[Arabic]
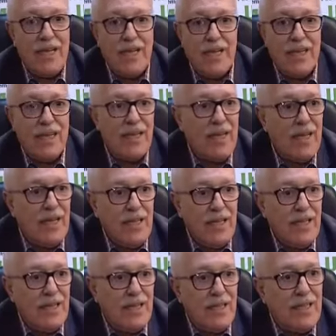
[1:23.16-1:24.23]
إن
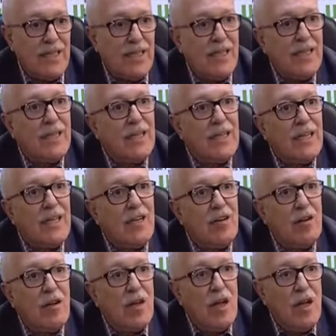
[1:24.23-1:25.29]

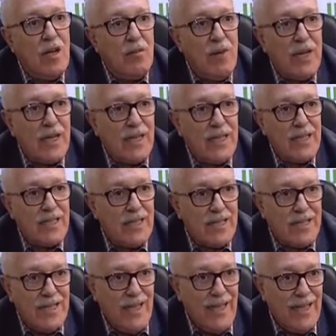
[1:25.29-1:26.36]
آه، المراكز
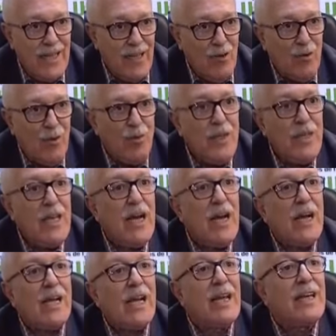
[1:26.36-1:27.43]
الصحيه
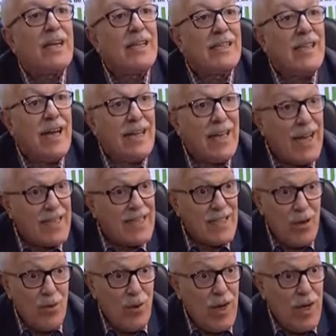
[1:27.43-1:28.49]
العموميه كاين القطاع
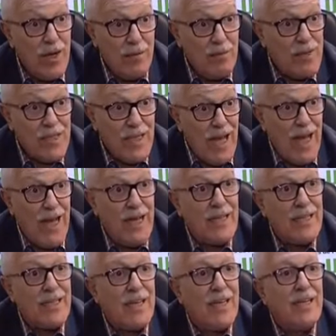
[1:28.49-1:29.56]
الخاص هو
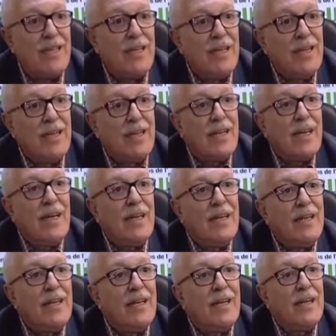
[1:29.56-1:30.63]
المصحات كاين
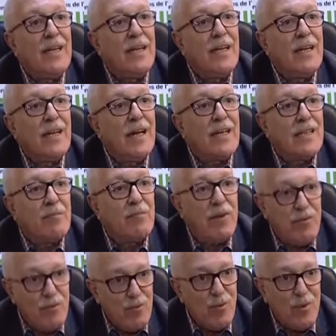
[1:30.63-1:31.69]
كاين
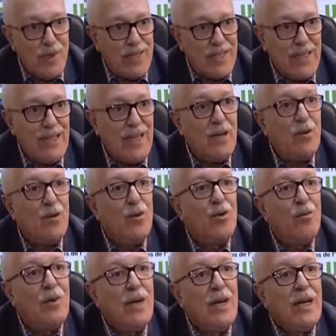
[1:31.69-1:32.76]
الاطباء آه، في الممارسه
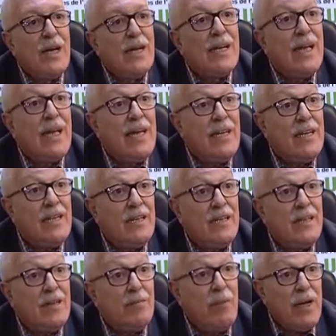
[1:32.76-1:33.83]
ديالهم كاين
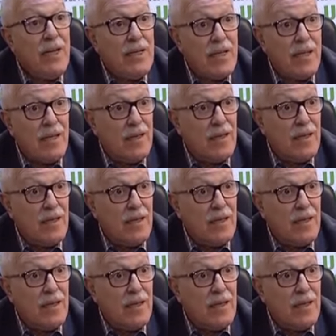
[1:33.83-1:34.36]
آه، بعض